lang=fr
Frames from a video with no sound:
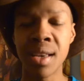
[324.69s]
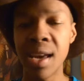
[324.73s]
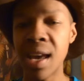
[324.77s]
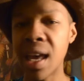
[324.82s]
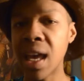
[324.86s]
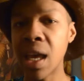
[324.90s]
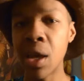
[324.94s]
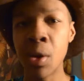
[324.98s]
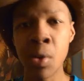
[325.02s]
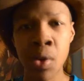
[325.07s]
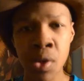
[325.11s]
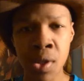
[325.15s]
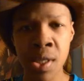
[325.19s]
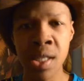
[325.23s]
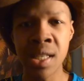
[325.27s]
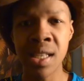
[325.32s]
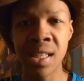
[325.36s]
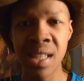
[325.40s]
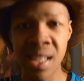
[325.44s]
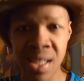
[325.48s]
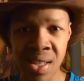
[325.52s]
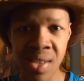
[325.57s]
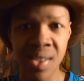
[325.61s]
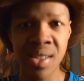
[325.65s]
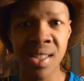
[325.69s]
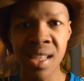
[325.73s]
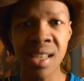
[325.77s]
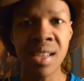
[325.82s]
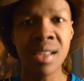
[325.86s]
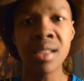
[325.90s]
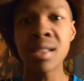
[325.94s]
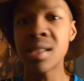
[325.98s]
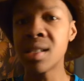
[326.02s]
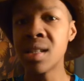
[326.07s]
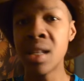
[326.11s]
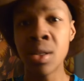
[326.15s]
Eh, aussi c'est des anciens,
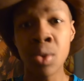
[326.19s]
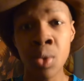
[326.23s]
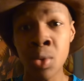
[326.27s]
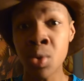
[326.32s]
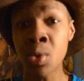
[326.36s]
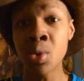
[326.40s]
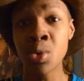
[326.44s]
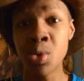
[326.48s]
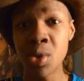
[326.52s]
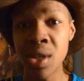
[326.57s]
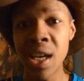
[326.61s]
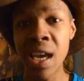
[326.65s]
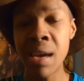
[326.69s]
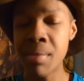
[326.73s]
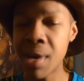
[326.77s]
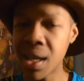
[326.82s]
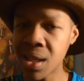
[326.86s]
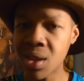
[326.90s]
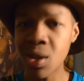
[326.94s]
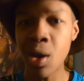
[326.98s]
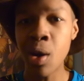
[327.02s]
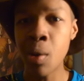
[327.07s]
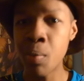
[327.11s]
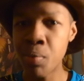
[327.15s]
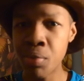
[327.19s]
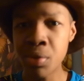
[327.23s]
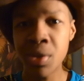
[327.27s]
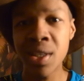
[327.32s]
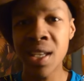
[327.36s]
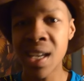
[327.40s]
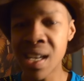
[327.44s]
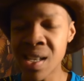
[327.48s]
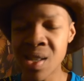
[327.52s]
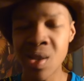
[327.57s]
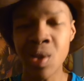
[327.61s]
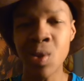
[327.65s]
hein, c'est des tontons du game, attends, plus de
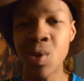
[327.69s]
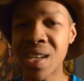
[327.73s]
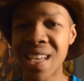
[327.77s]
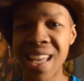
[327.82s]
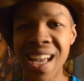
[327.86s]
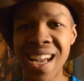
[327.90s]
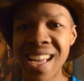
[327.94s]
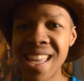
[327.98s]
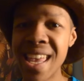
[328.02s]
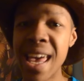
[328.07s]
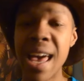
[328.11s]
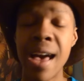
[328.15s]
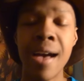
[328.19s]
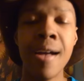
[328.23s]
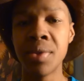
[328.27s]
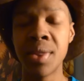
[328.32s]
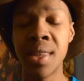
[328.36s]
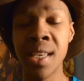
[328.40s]
15 ans de carrière.